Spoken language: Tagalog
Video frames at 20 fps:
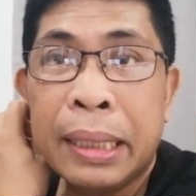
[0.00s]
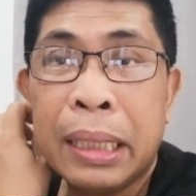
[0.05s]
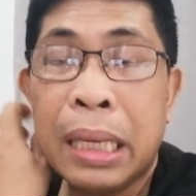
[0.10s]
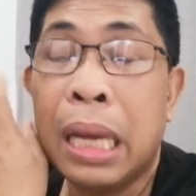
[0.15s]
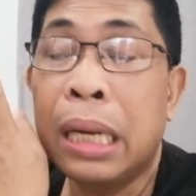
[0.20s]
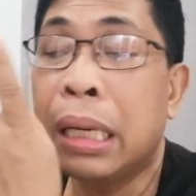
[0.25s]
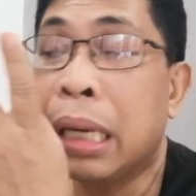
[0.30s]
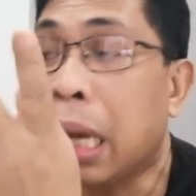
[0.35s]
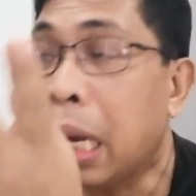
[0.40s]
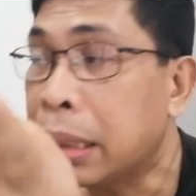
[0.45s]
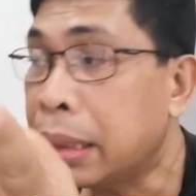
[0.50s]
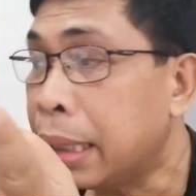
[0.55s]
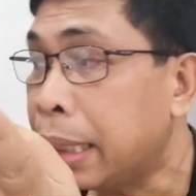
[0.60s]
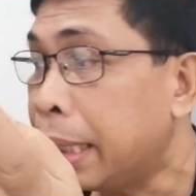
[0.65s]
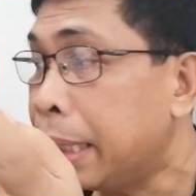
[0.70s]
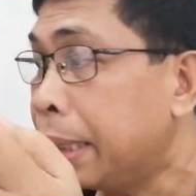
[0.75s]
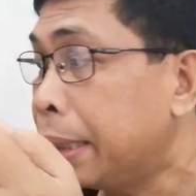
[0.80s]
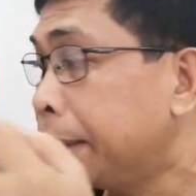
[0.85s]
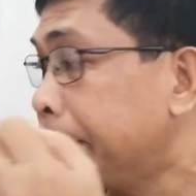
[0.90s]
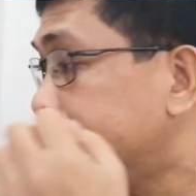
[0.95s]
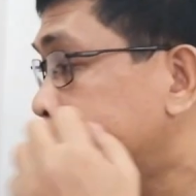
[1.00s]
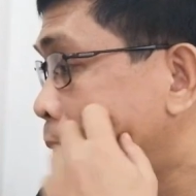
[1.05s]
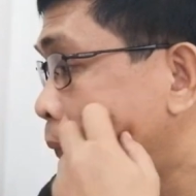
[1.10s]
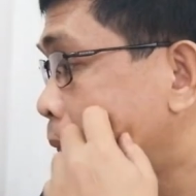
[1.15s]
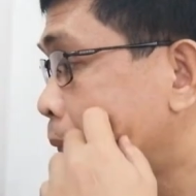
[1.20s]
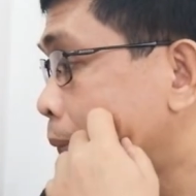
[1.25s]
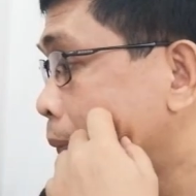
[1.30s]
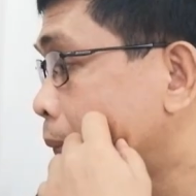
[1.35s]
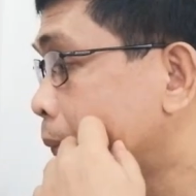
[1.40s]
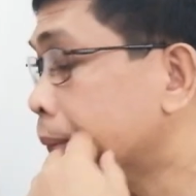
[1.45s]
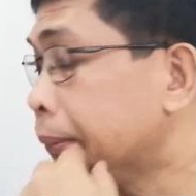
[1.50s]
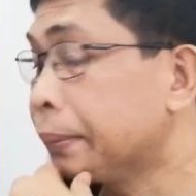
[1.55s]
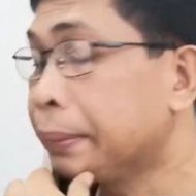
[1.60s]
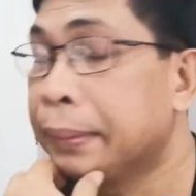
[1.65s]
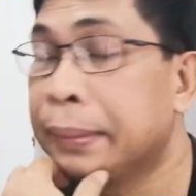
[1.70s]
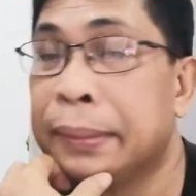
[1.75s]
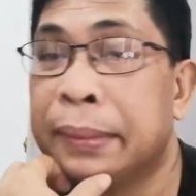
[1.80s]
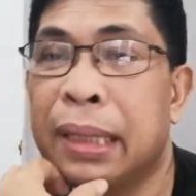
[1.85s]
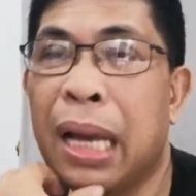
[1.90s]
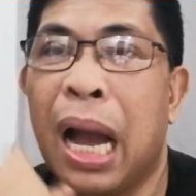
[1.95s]
Yan kasi
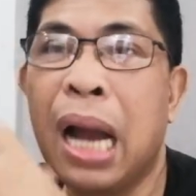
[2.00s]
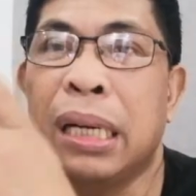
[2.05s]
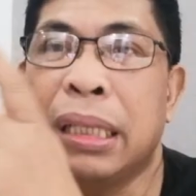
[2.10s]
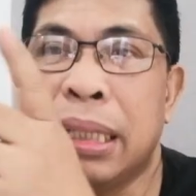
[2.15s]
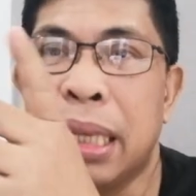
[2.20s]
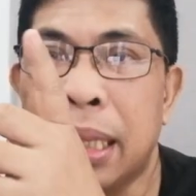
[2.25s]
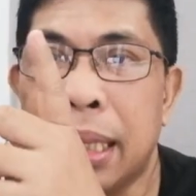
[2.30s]
ang